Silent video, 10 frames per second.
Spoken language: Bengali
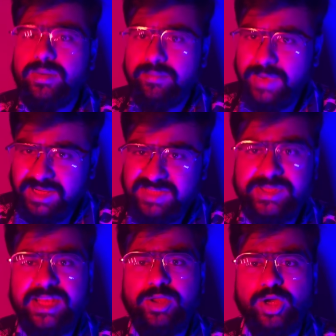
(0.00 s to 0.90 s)
মাল্টি
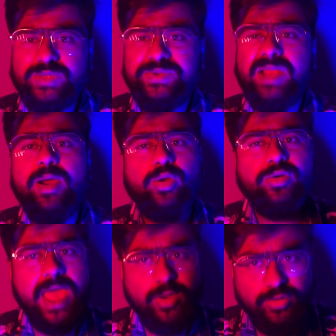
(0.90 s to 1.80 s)
স্পেশালিটি হসপিটাল বা কোনো
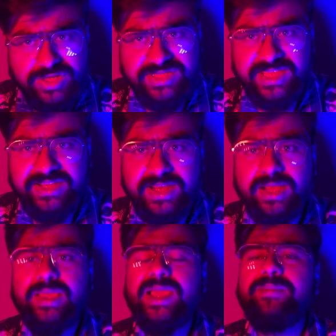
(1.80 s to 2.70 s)
ডায়াগনস্টিক সেন্টার
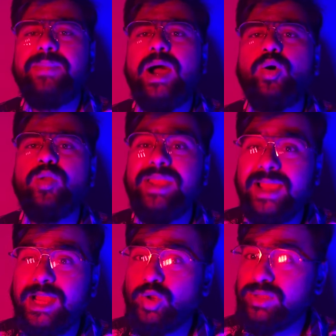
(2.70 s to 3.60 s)
বা কোনো
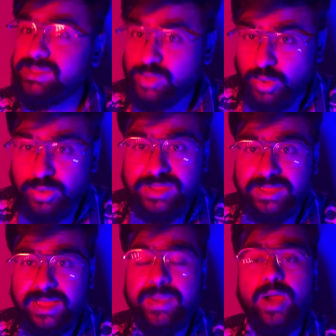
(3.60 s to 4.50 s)
মেডিকেল ট্যুরিজম
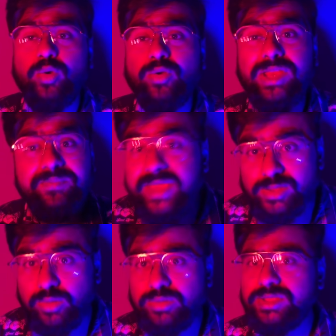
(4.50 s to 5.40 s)
সংস্থাতে বা কোনো টিপিএ
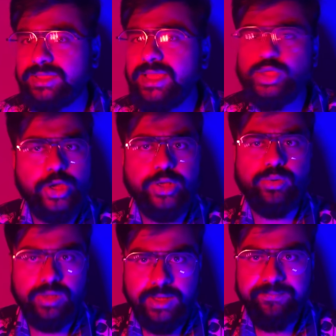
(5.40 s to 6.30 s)
সংস্থাতে জয়েন
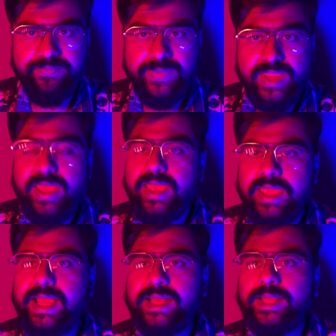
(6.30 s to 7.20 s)
করলে
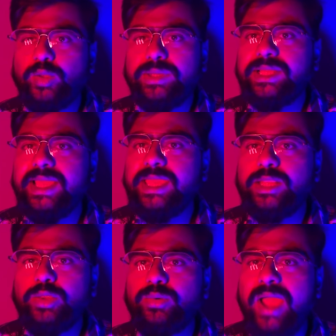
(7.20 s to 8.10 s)
এখানে তোমাদেরকে
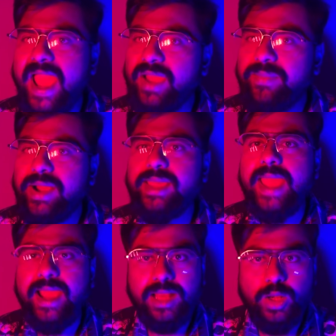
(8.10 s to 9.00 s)
কিন্তু একবারেই
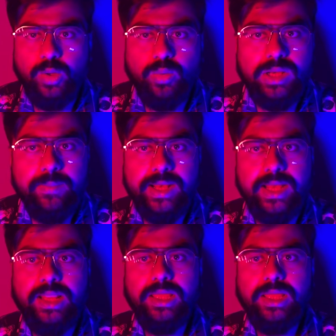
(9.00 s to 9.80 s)
একটা লো লেভেলের